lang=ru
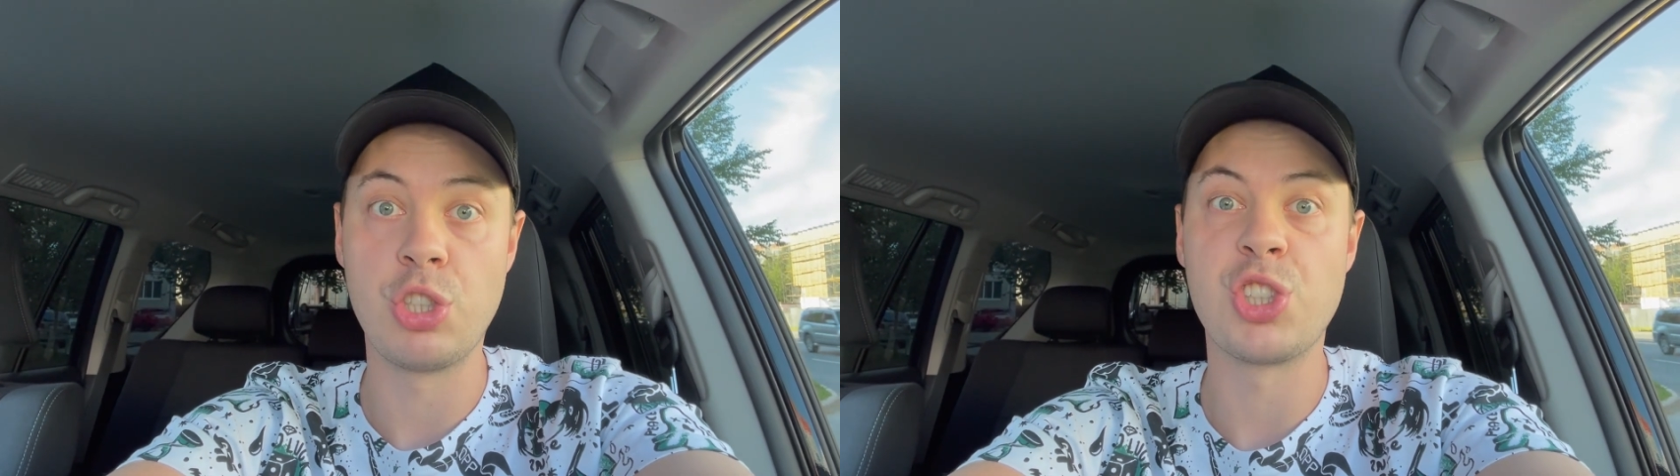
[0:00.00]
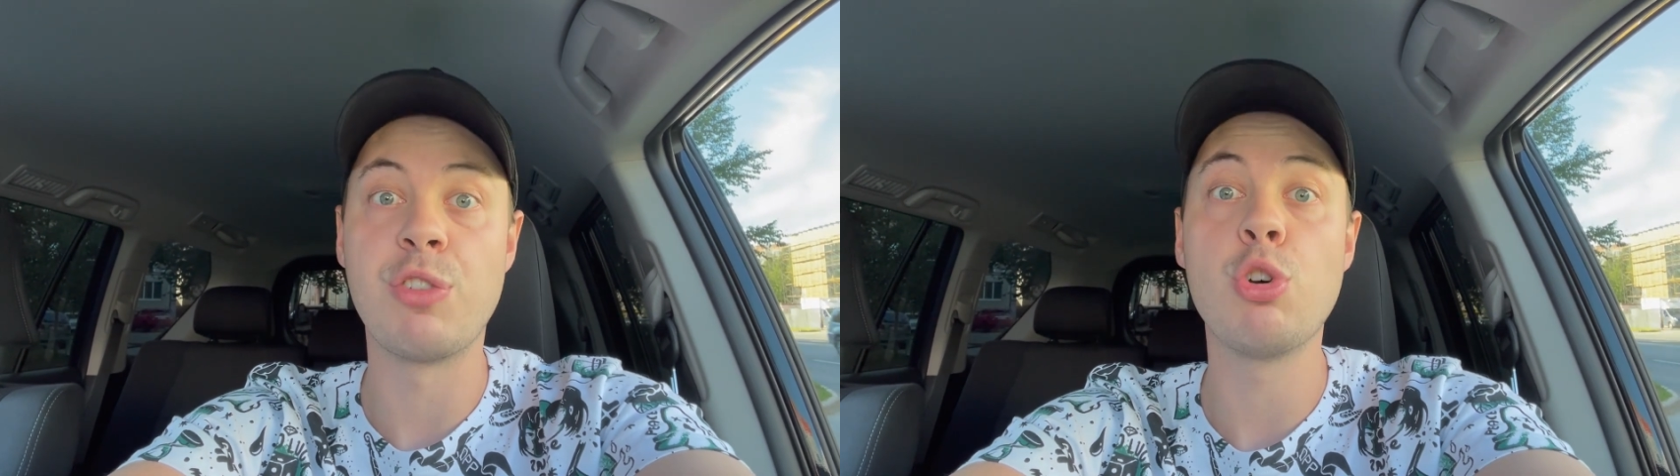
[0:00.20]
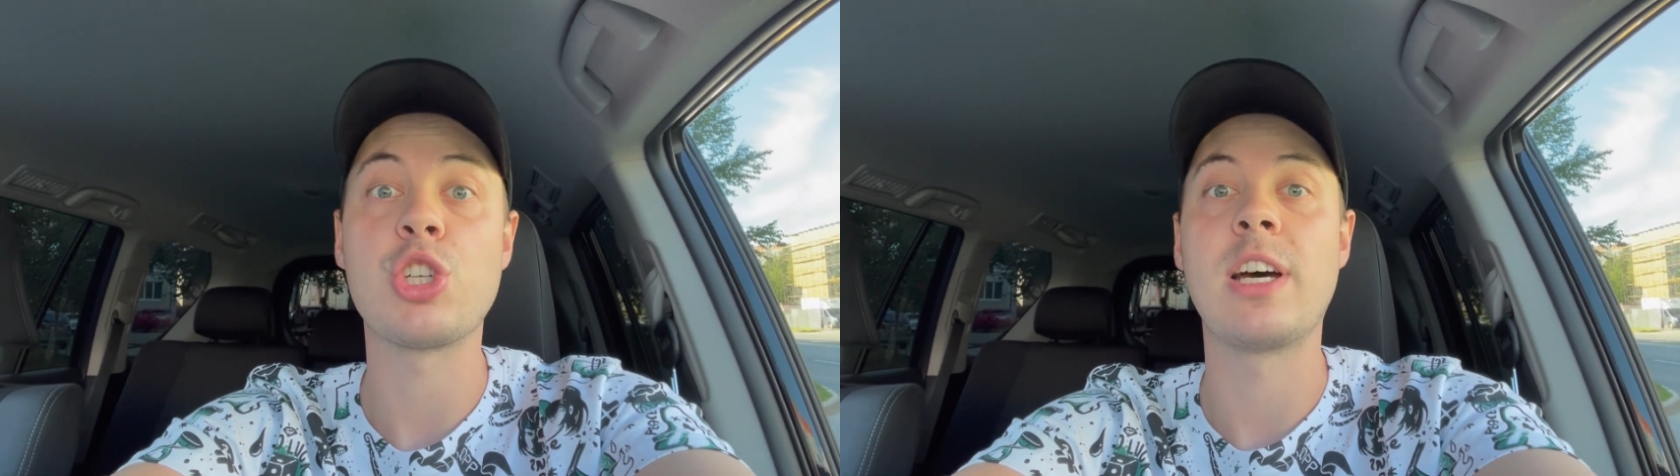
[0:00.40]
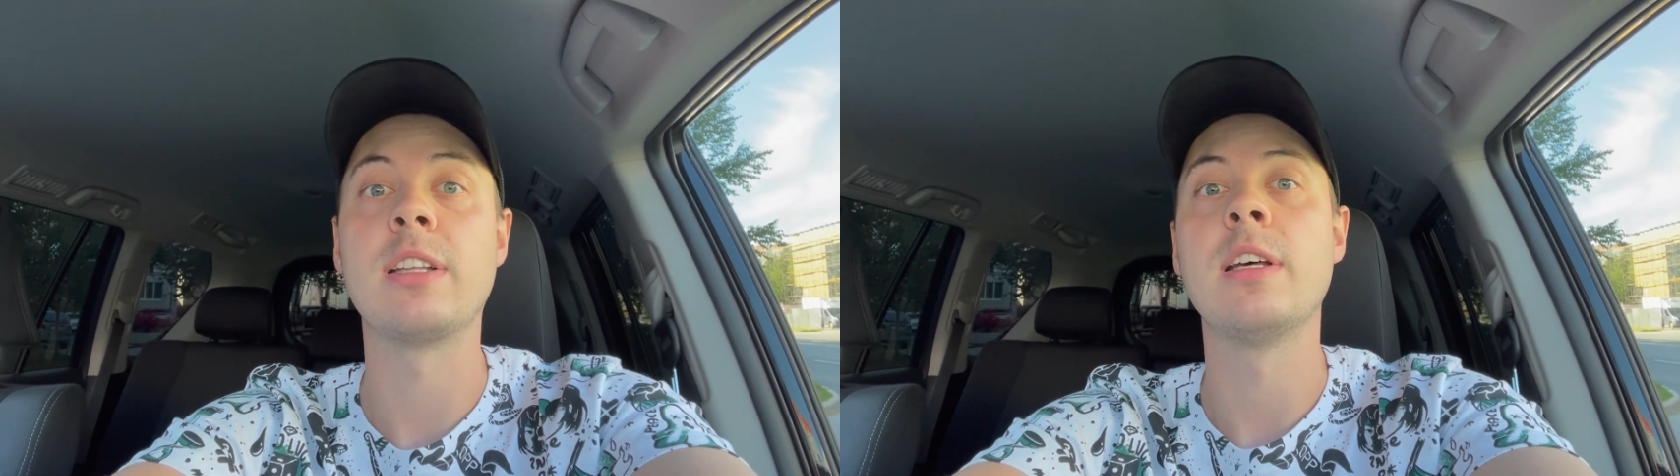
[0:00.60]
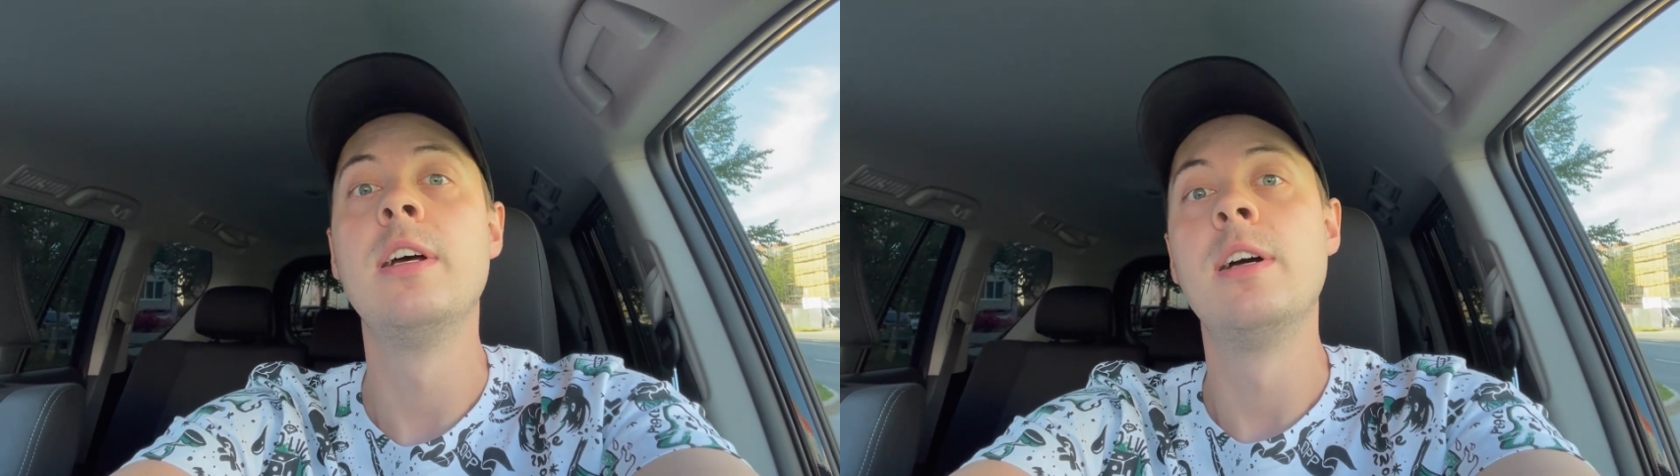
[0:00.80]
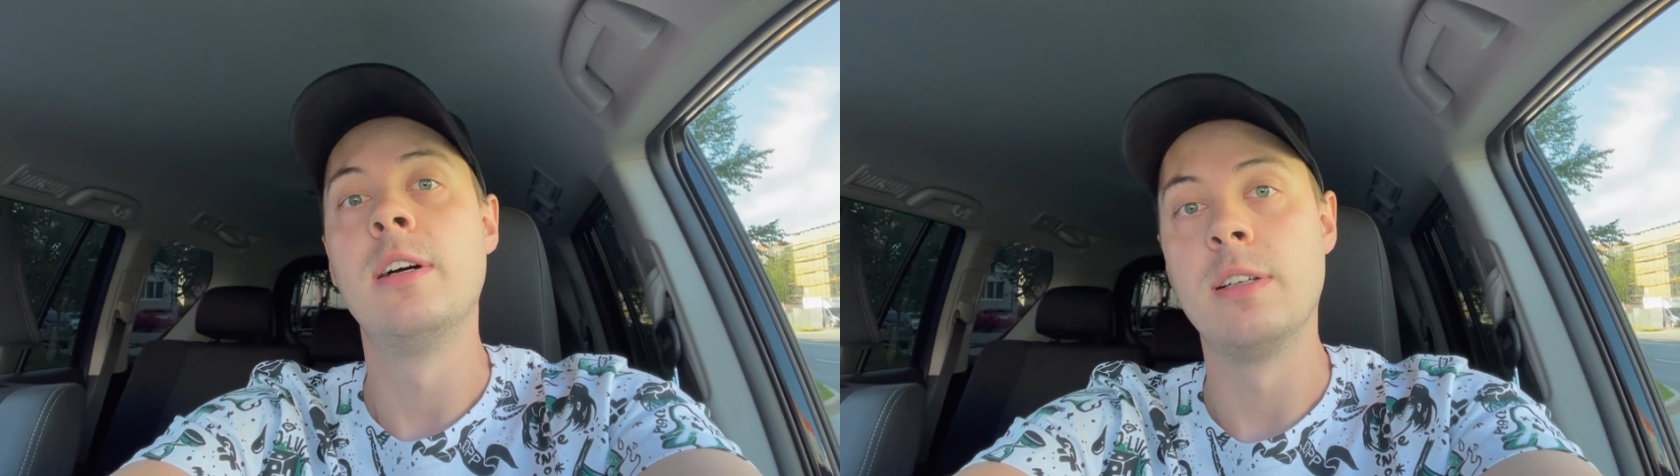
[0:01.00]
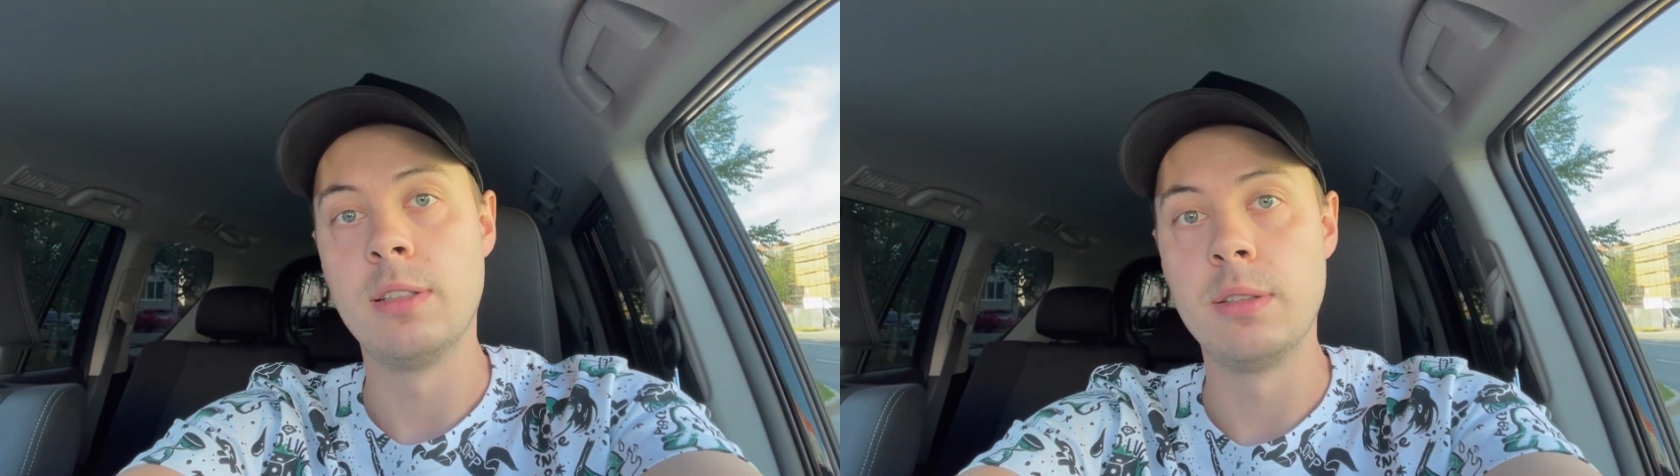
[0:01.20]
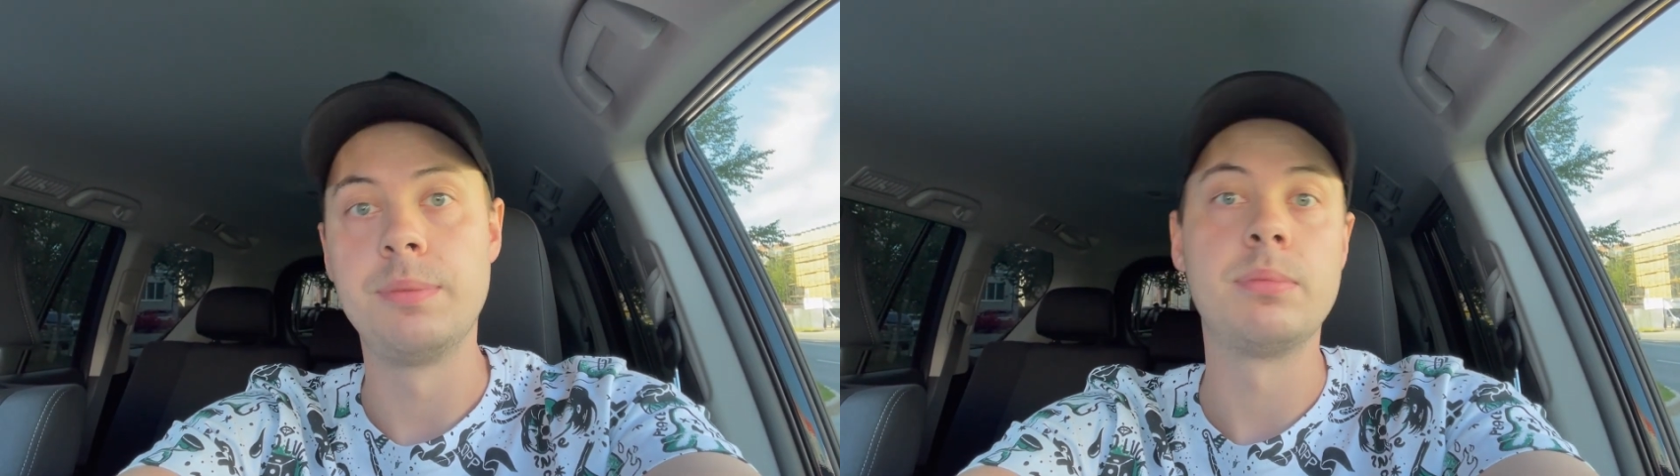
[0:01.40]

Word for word: Живешь от э,